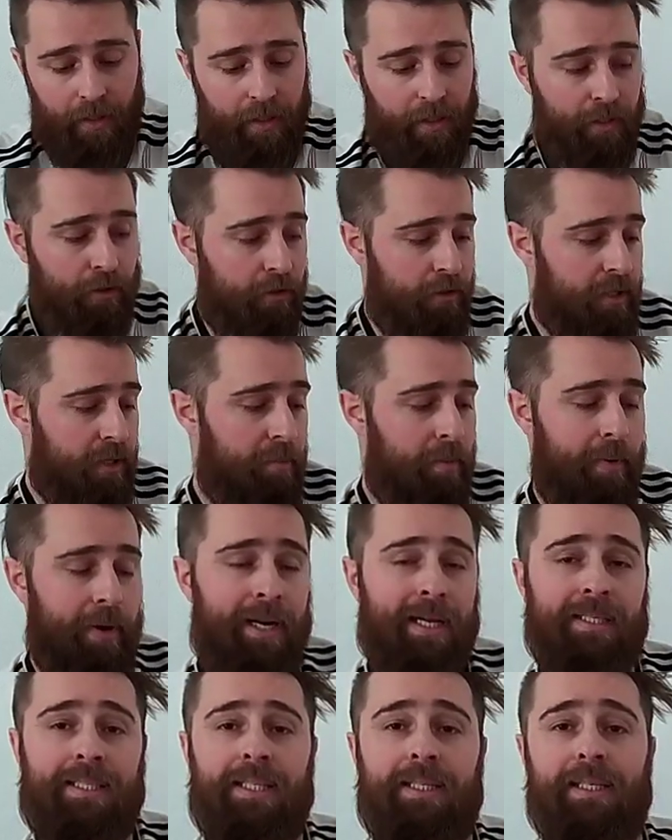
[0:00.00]
Entonces me
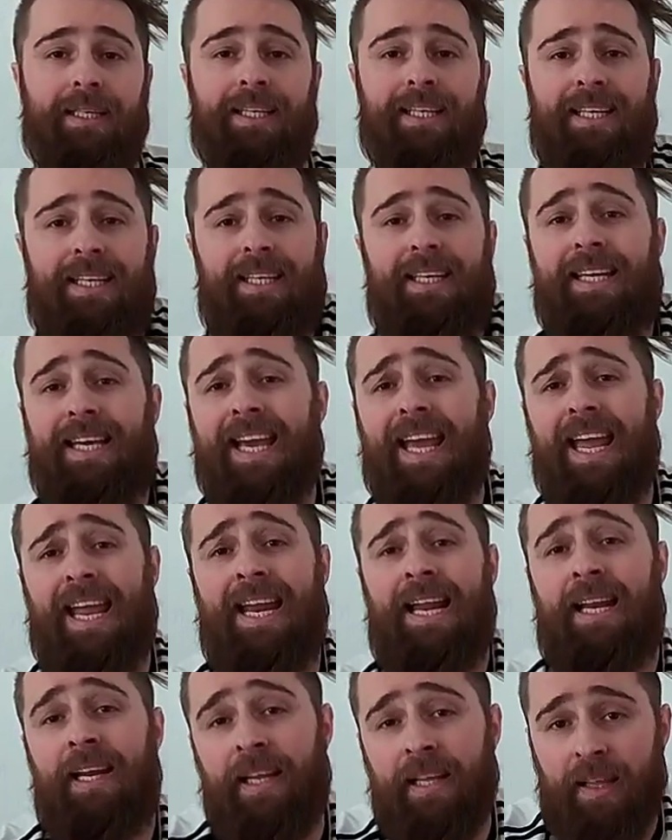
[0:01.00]
van a decir, ¿y qué
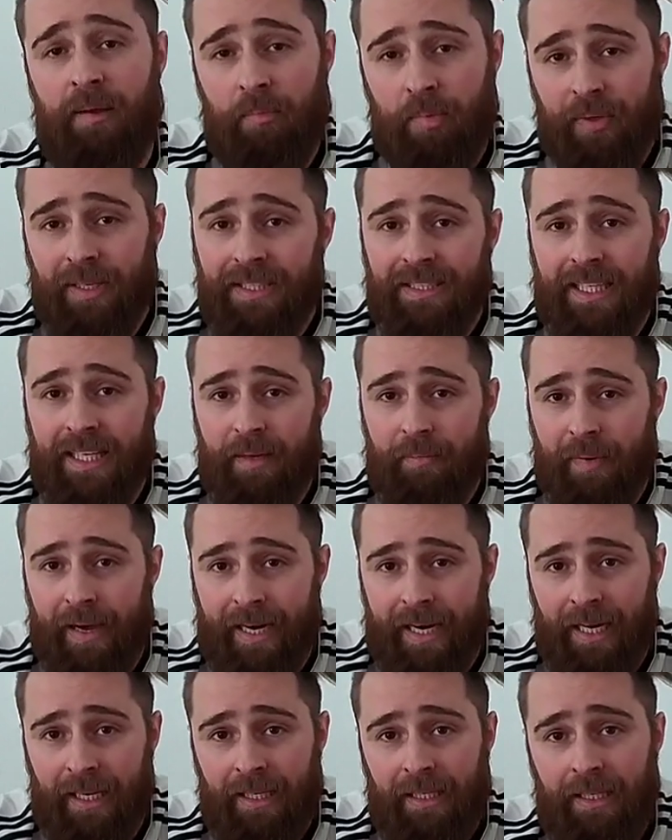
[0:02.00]
es la ley de pureza
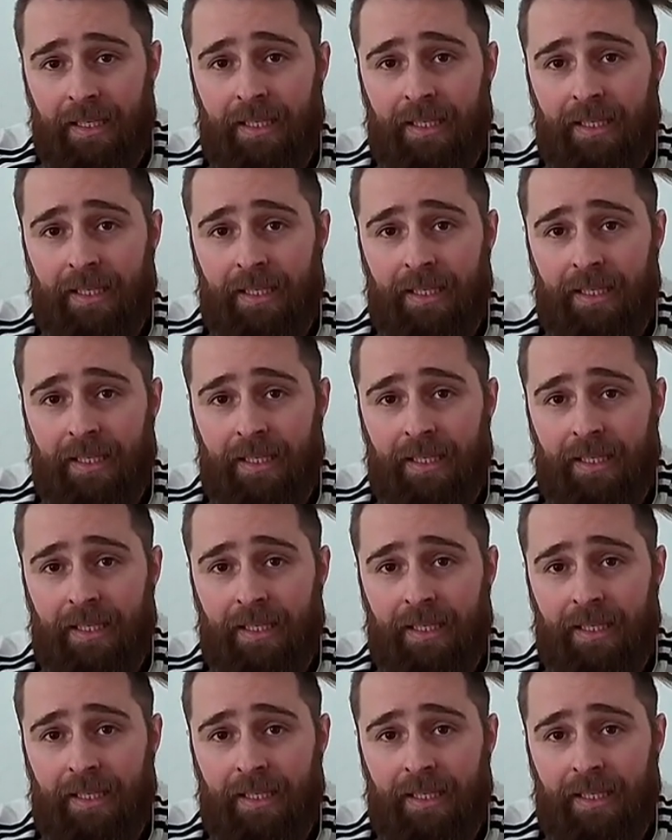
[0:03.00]
alemana?